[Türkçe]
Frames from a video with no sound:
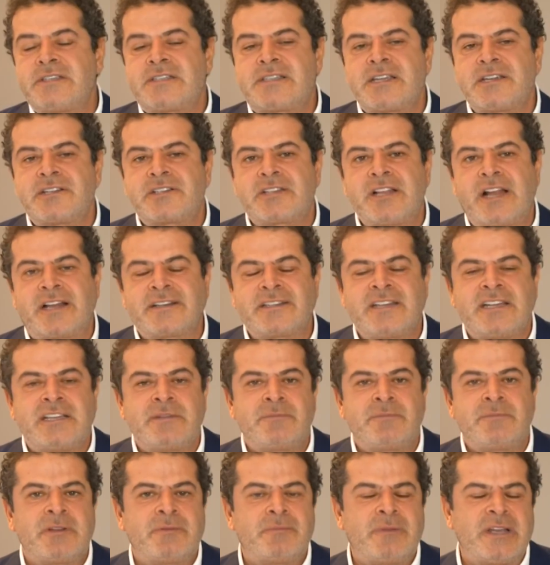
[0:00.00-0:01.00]
Sevgili seyirciler
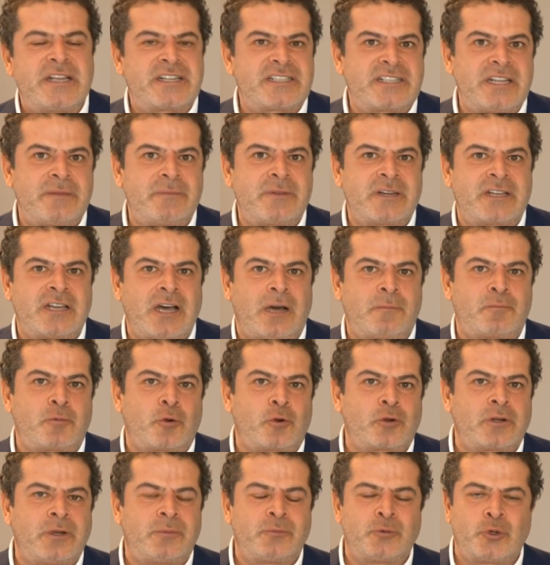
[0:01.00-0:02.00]
yeni bir 5'te
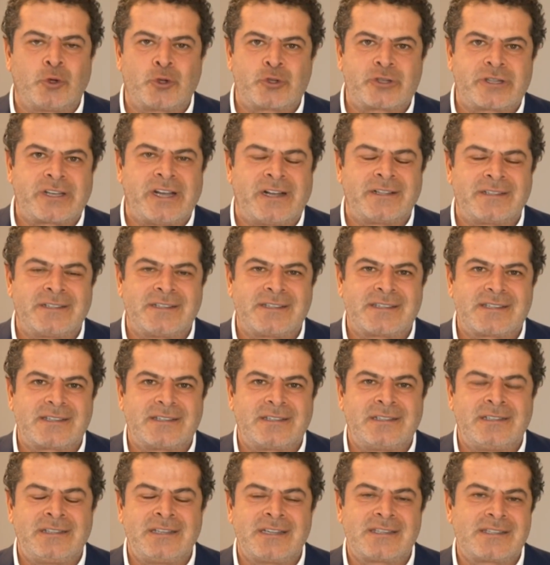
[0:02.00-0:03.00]
1K programına hoş
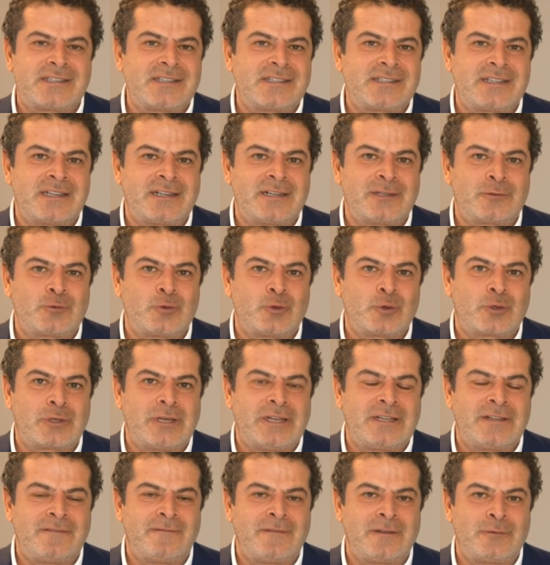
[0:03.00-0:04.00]
geldiniz. Yine sizlere
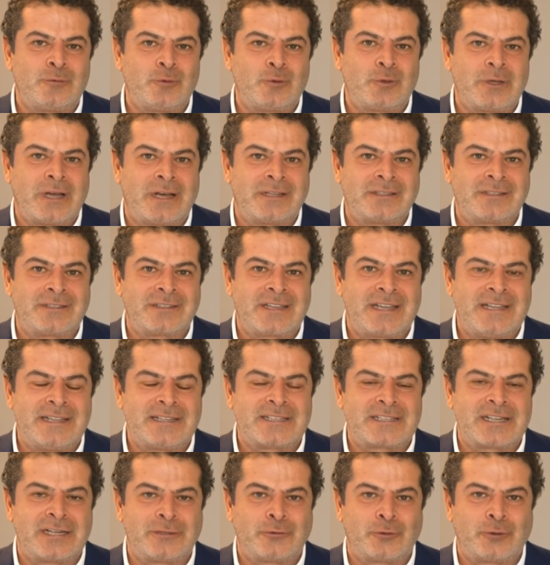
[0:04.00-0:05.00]
Türkiye'nin ve dünyanın
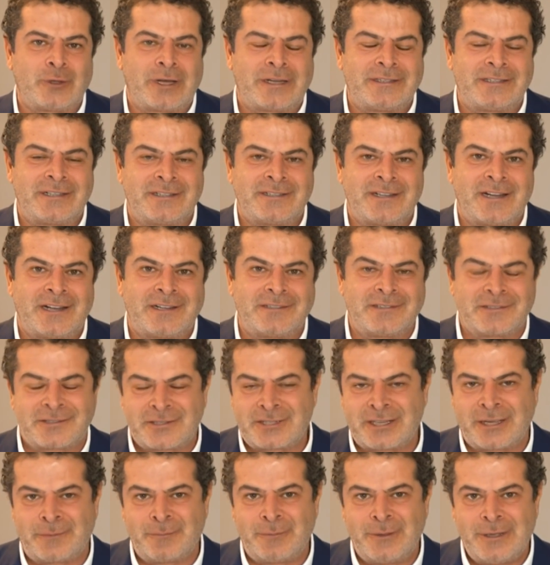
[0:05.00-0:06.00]
gelişen olaylarını
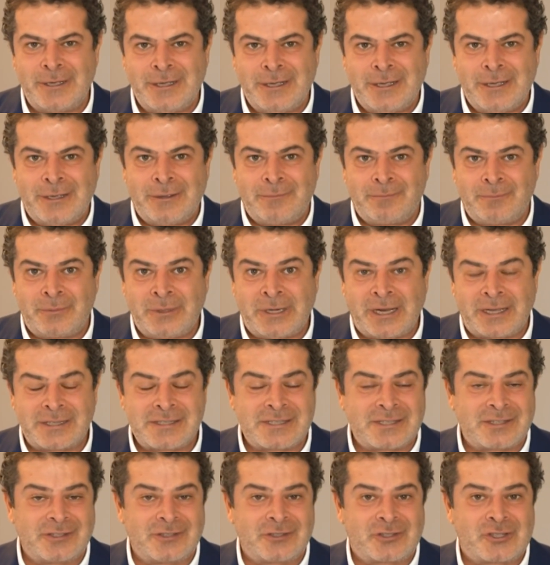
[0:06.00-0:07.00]
anlatacağım.
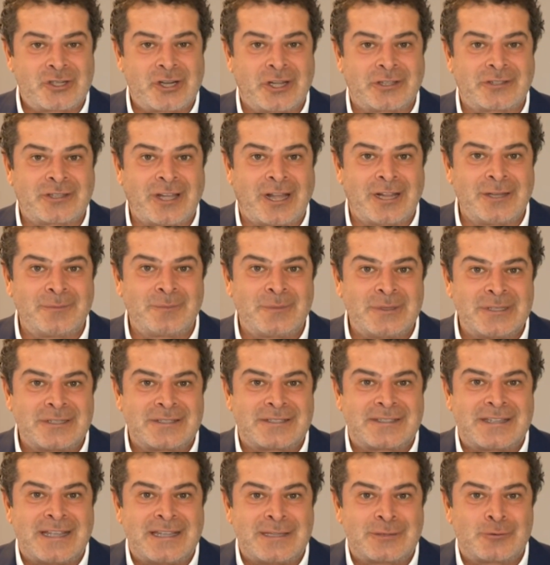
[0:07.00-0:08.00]
Biraz çatal
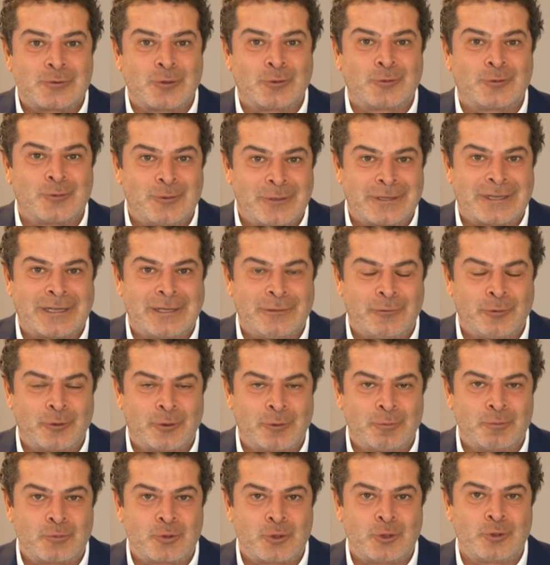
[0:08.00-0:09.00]
bir ses tonuyla
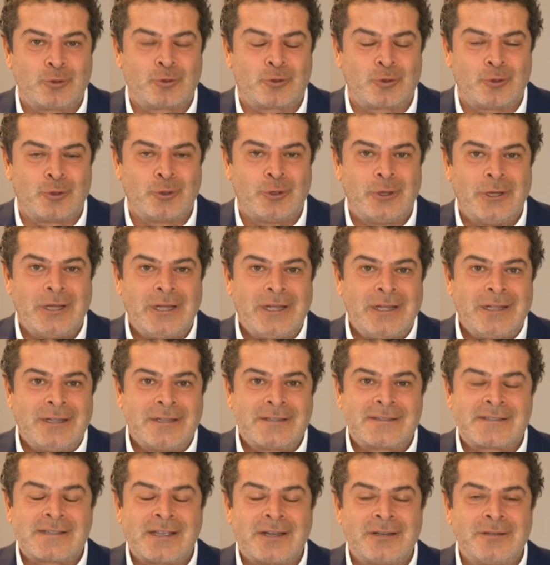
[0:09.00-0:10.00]
geliyorum. Çünkü
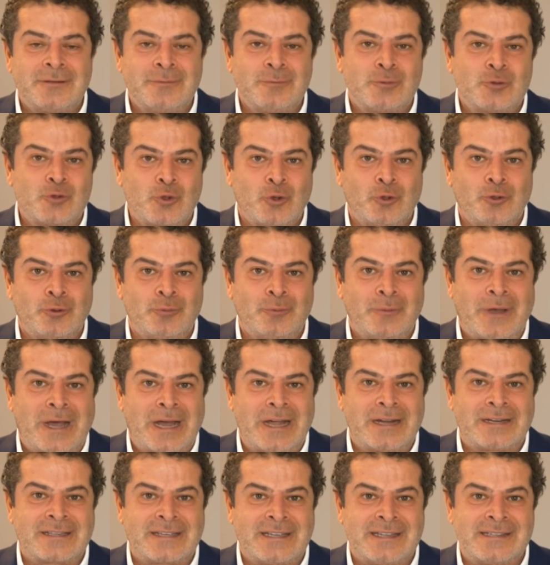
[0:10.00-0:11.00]
sağım solum
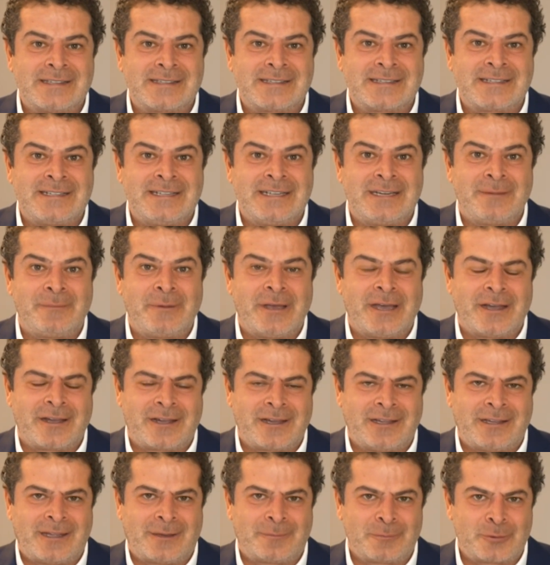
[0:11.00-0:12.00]
herkes gribe
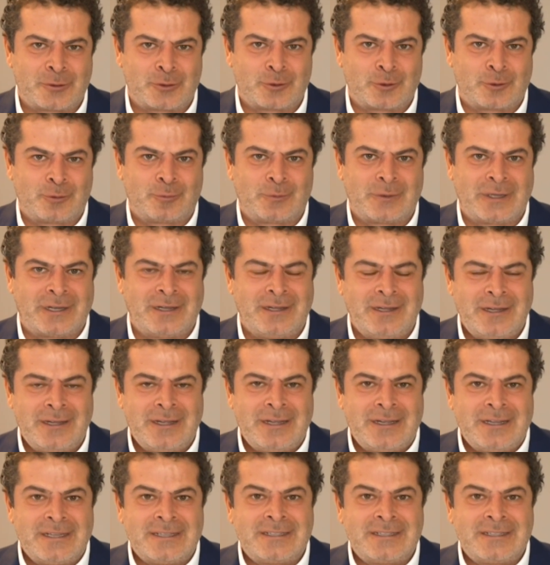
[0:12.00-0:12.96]
yakalanmış durumda.